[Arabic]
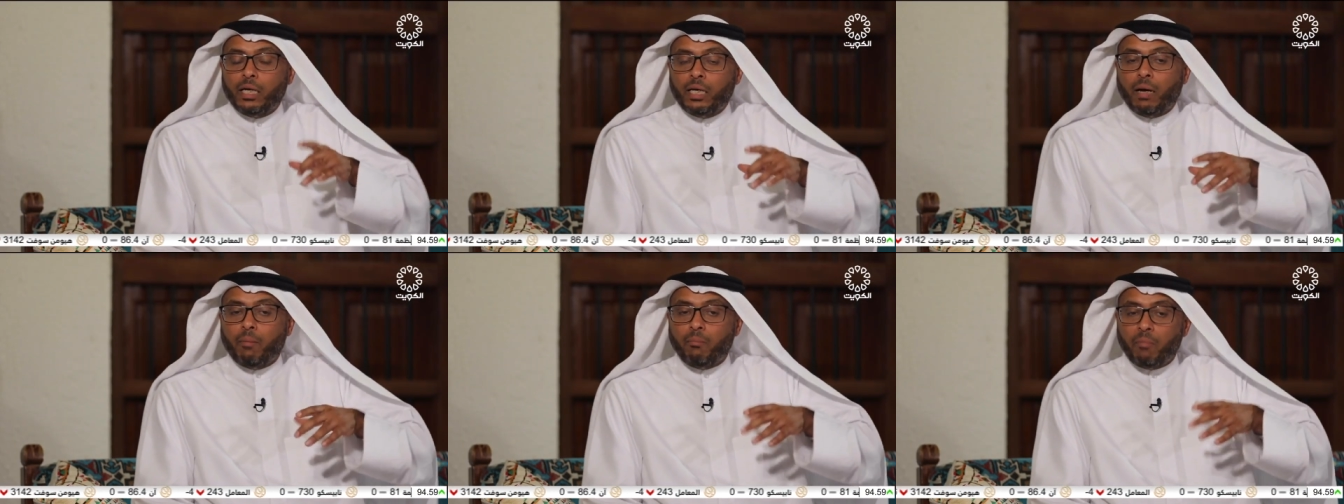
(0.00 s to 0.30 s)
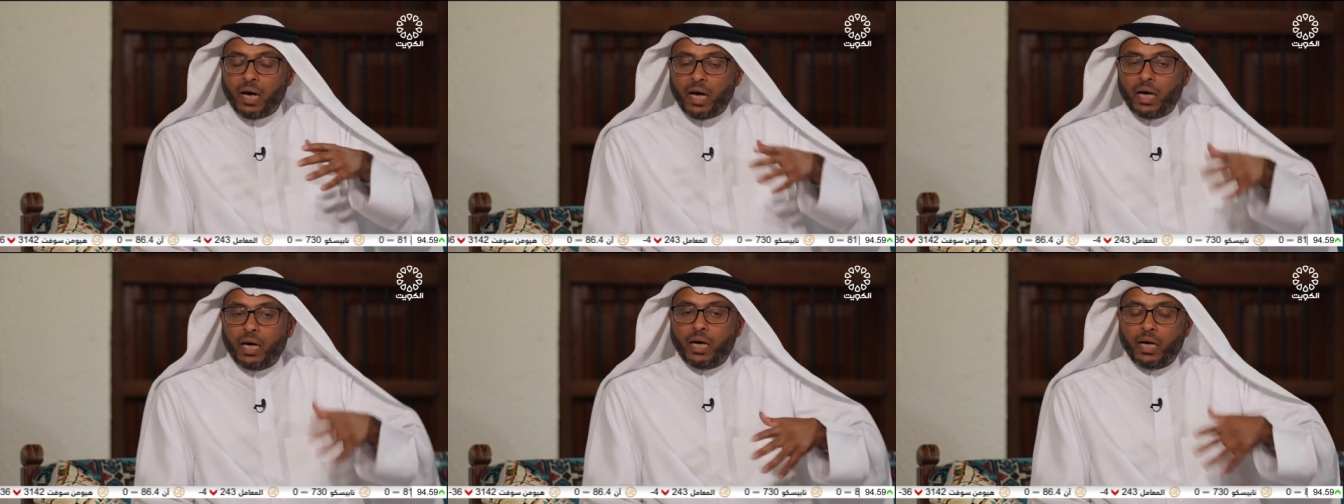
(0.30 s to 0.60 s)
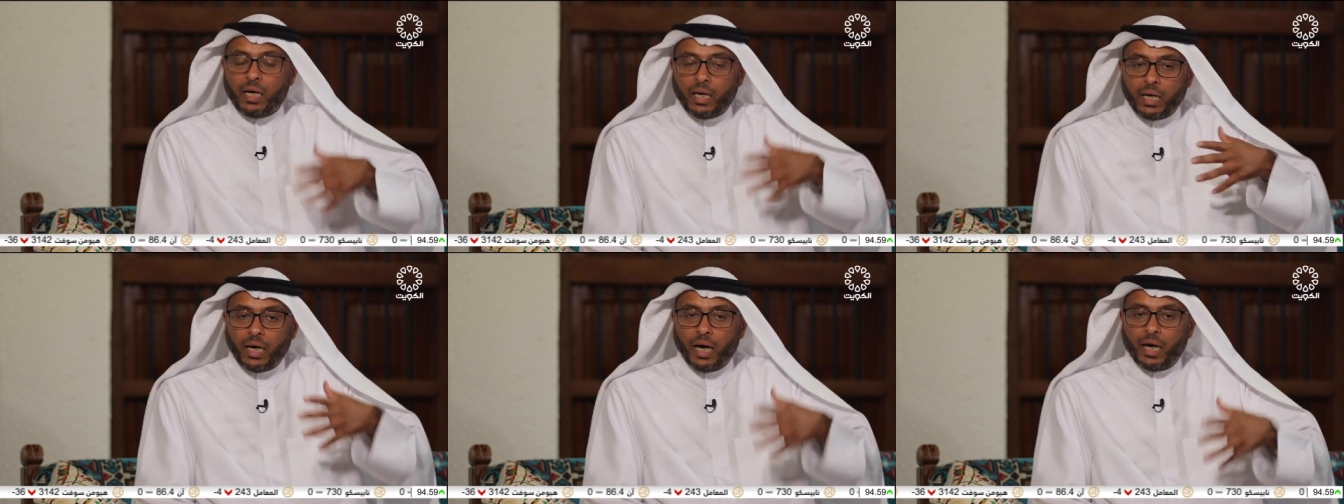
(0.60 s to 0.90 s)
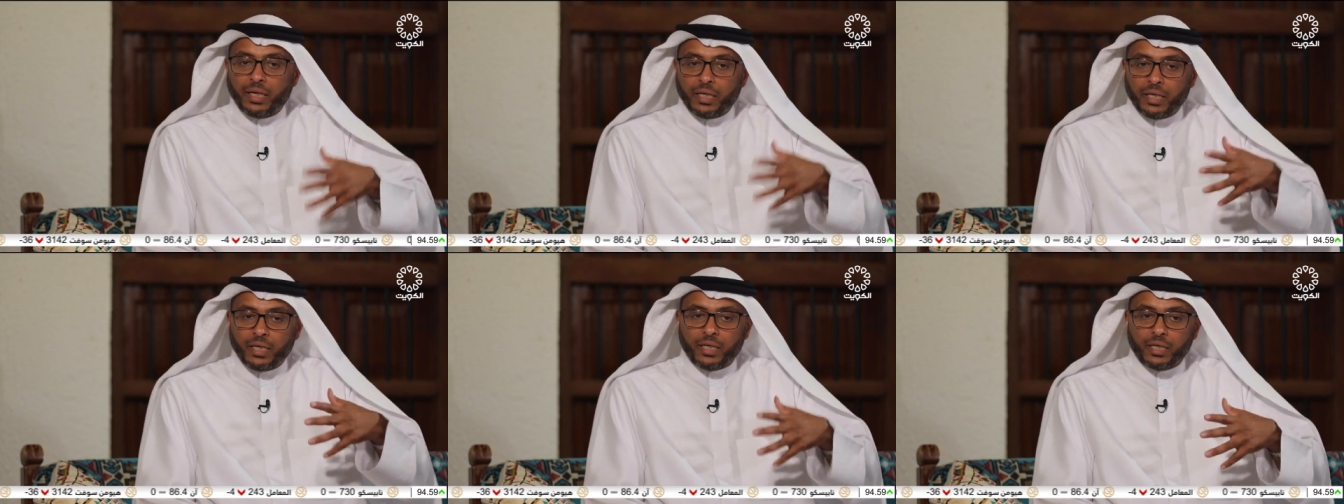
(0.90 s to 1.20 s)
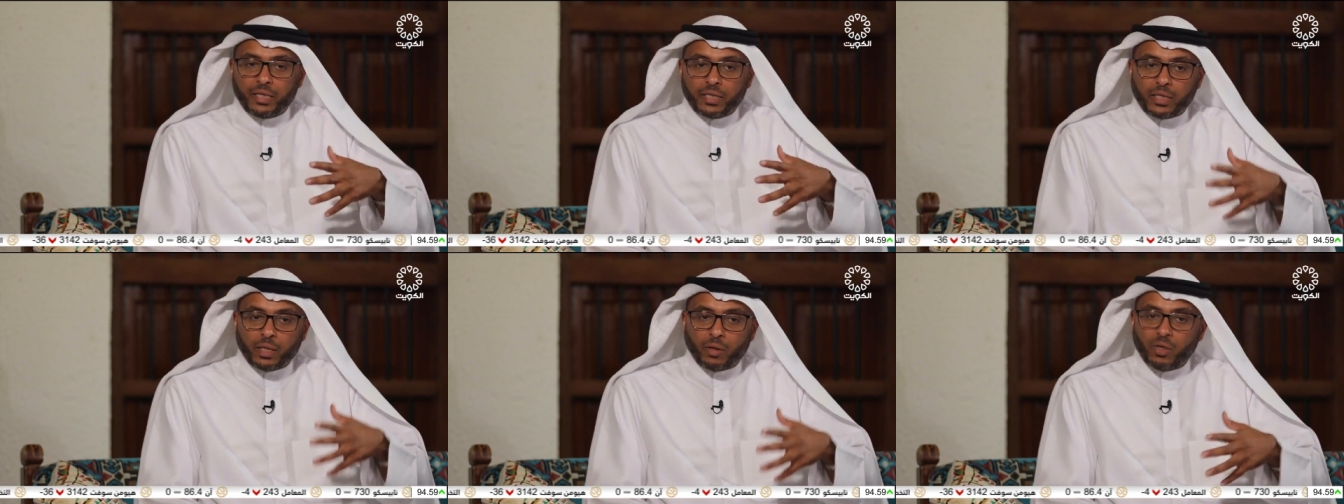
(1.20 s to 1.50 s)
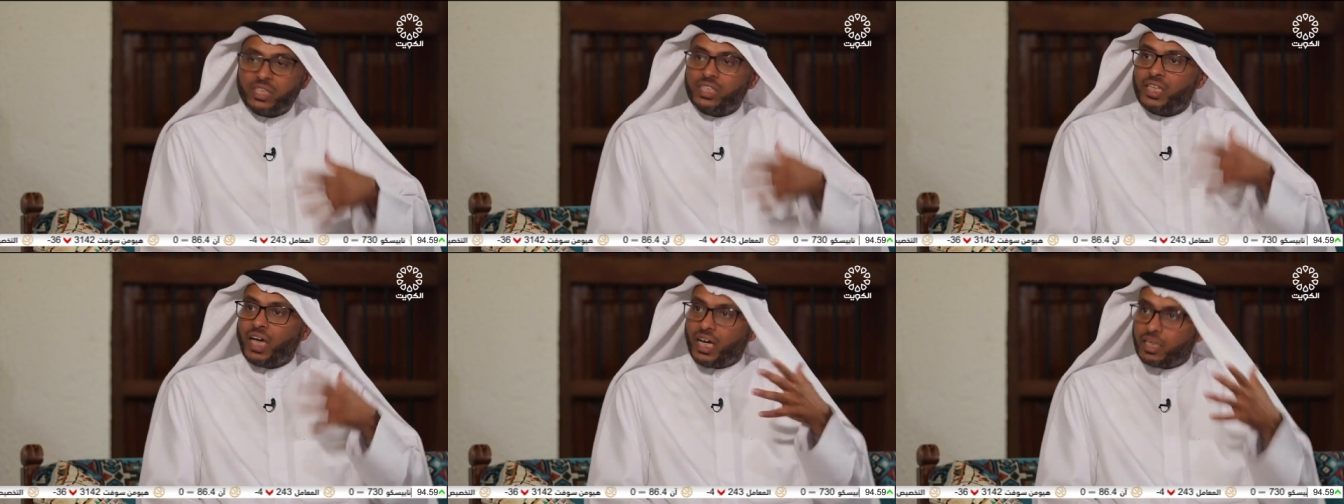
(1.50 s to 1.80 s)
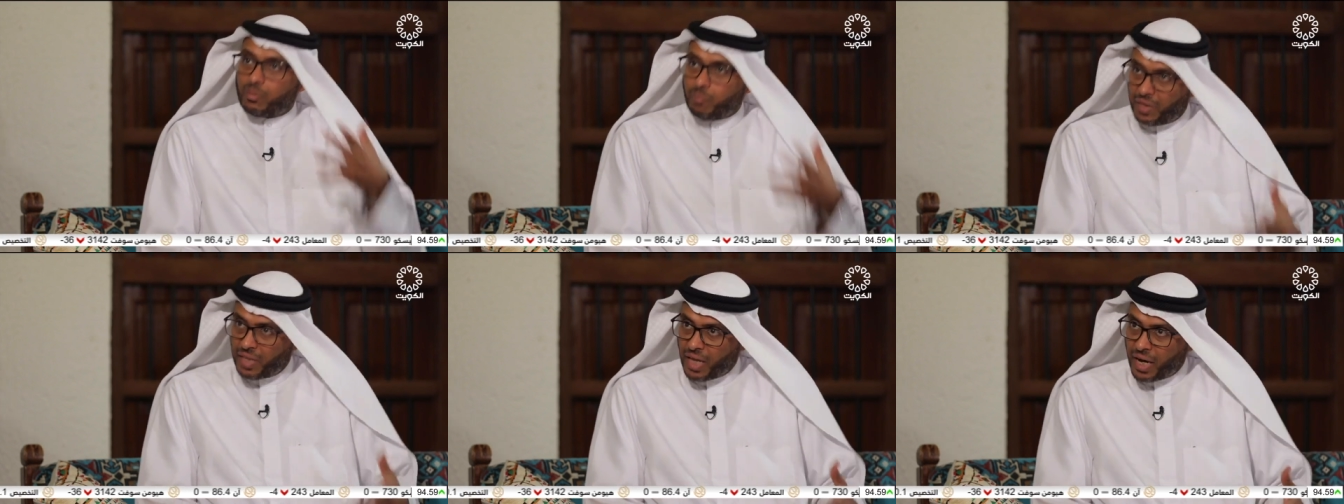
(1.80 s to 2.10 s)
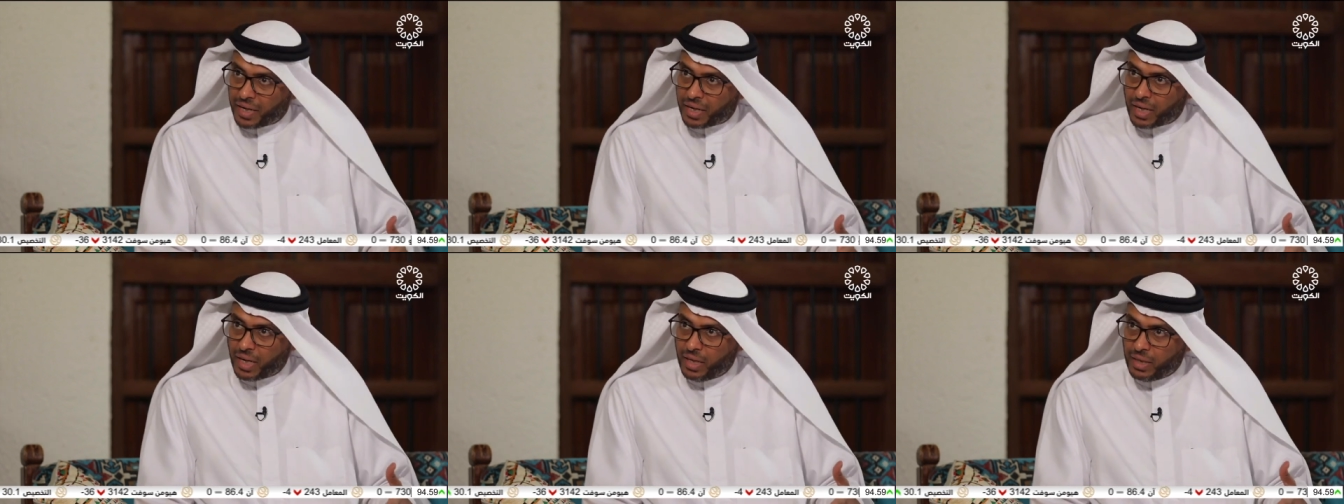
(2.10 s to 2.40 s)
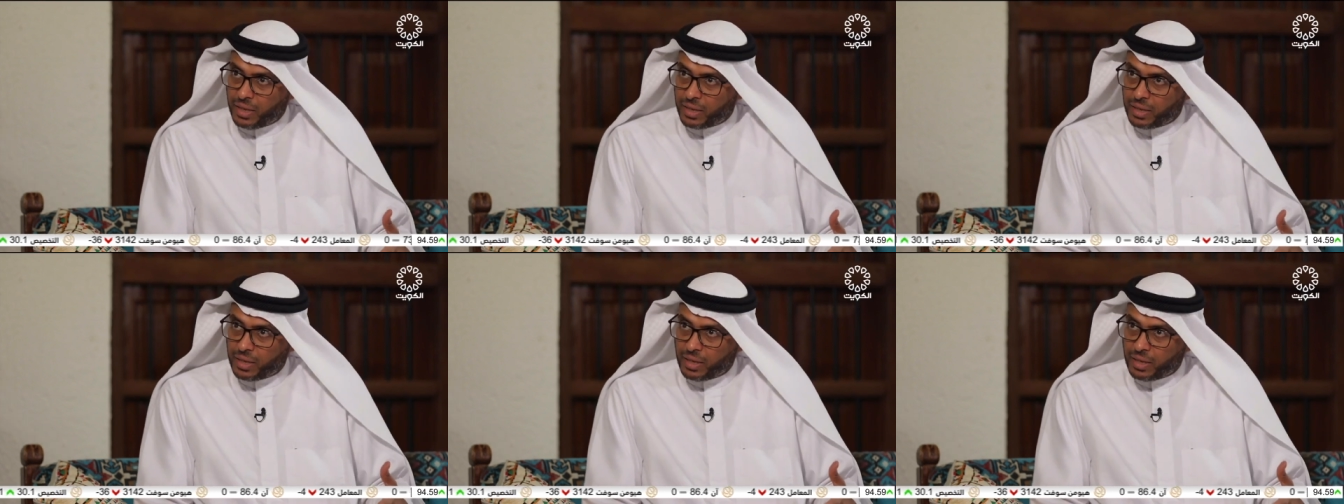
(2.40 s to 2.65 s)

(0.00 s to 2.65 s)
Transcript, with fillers: لما يعني توسعت مداركه